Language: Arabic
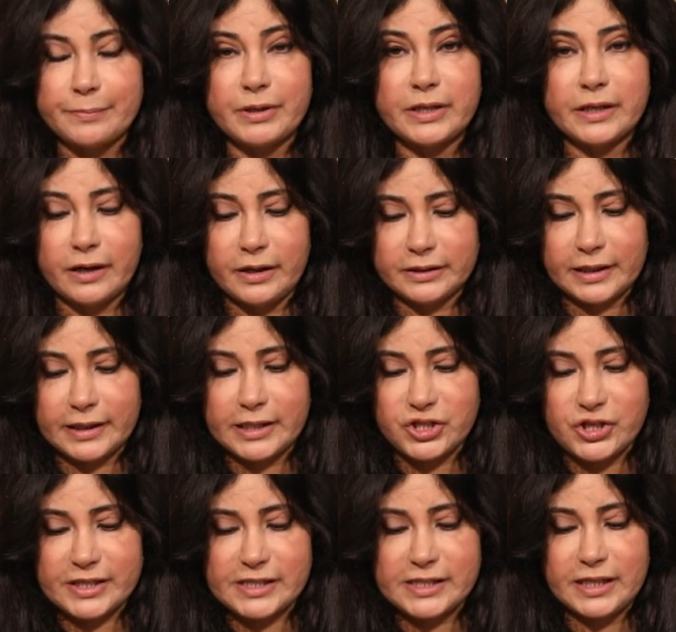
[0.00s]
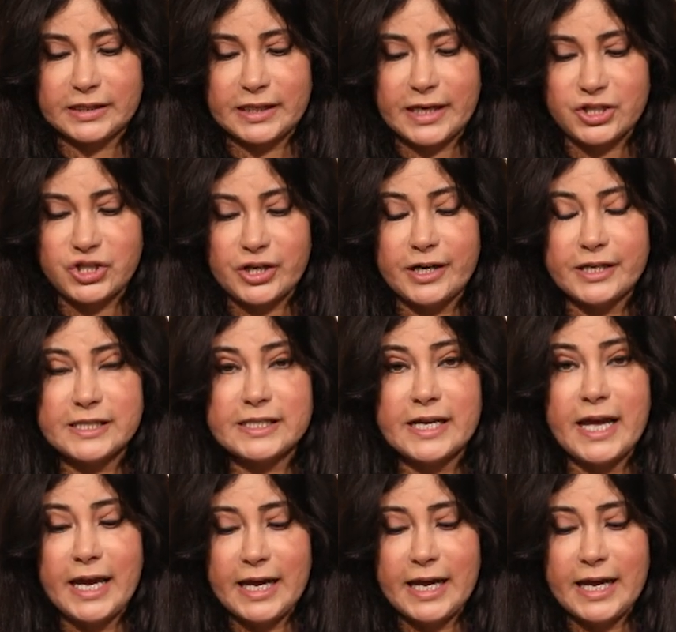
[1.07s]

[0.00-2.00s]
قراءتك لشخصية الأشخاص